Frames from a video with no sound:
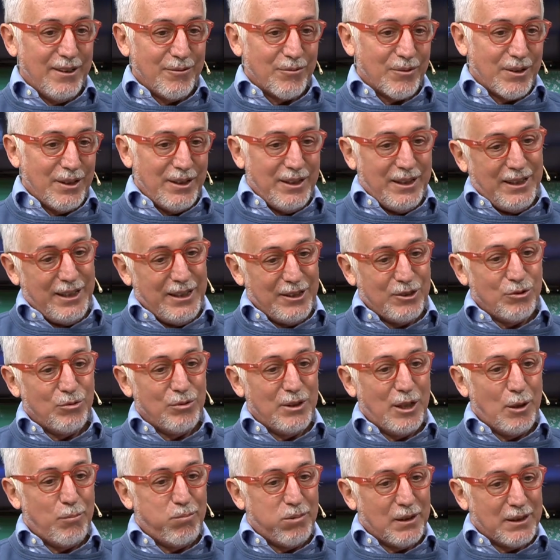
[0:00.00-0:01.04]
es
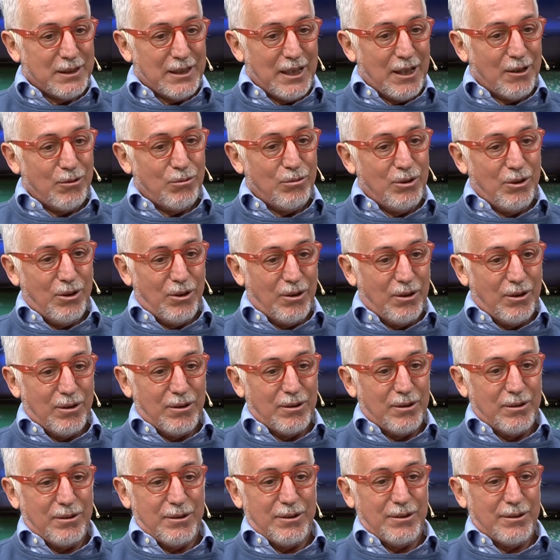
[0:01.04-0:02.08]
un
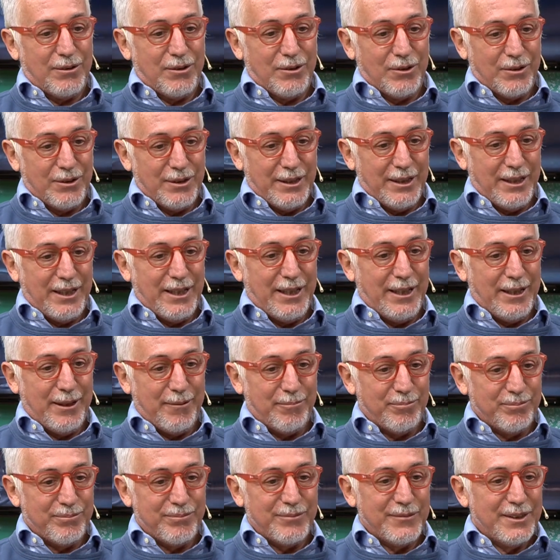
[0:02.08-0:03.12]
espectáculo
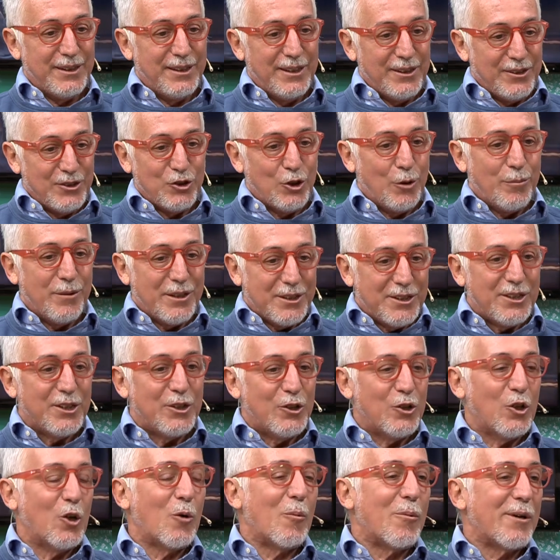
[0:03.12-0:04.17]
donde mm, yo me
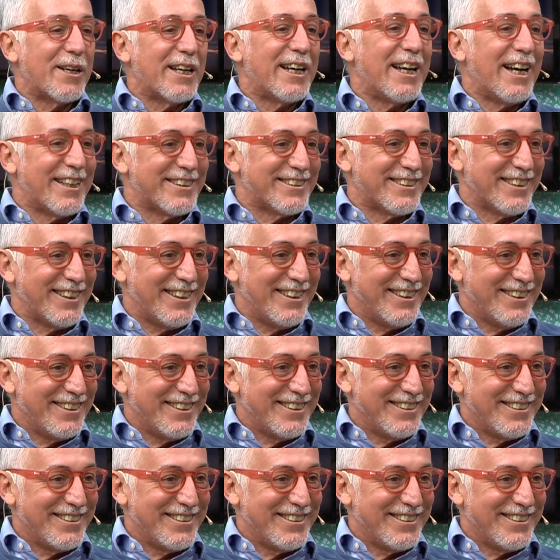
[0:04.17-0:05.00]
siento como en casa.